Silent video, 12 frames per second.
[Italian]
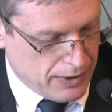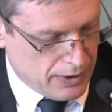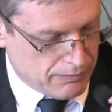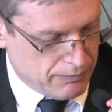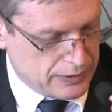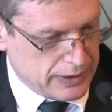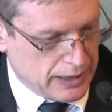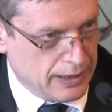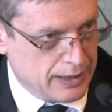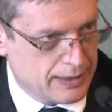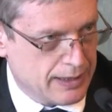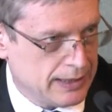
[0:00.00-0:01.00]
io vorrei
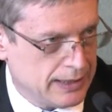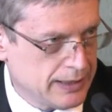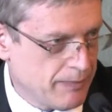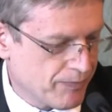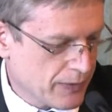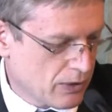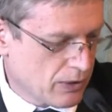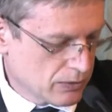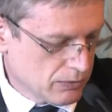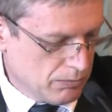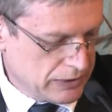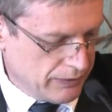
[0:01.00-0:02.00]
iniziare con
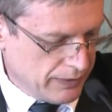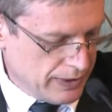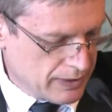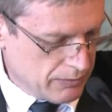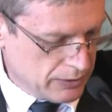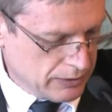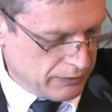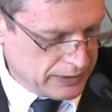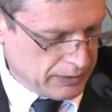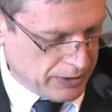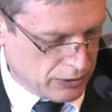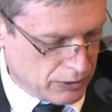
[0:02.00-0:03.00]
un brevissimo
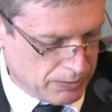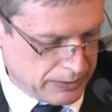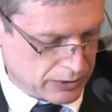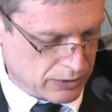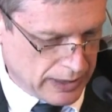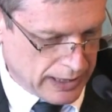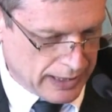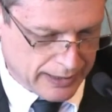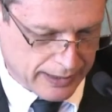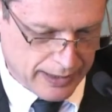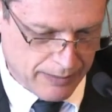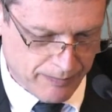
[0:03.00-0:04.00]
riferimento
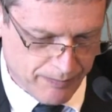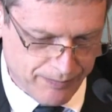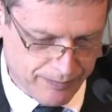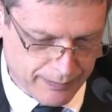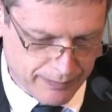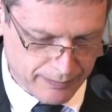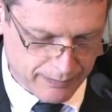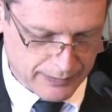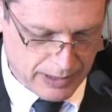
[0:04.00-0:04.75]
personale che mh, mm,